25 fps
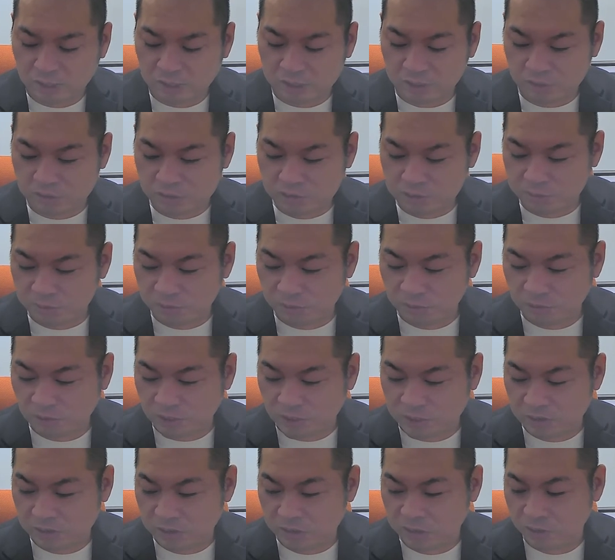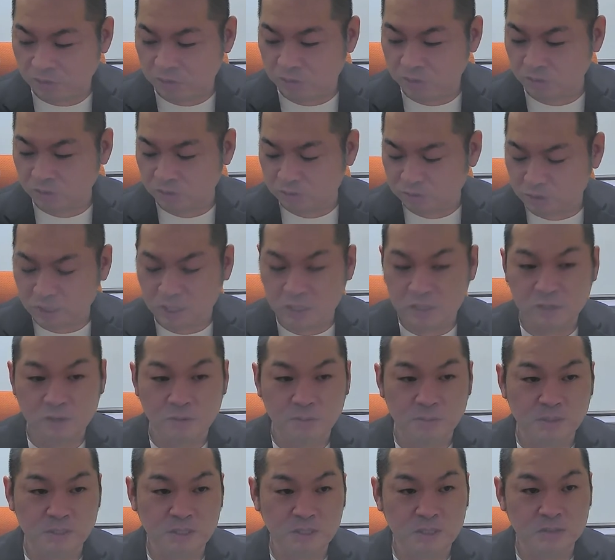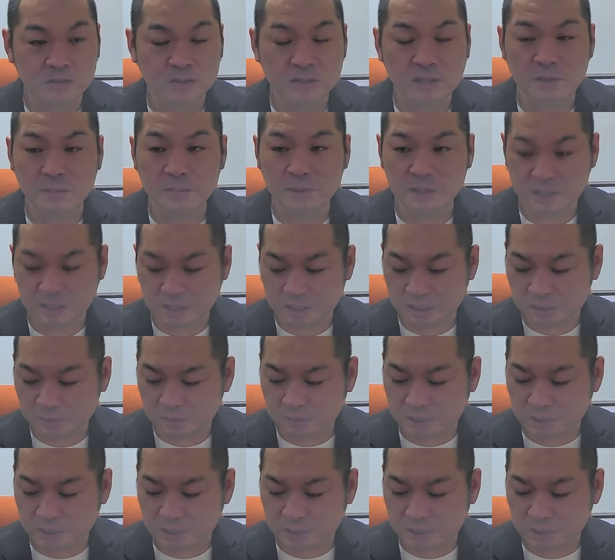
えっ、と、自分の活動っていうのをね、広めていくために、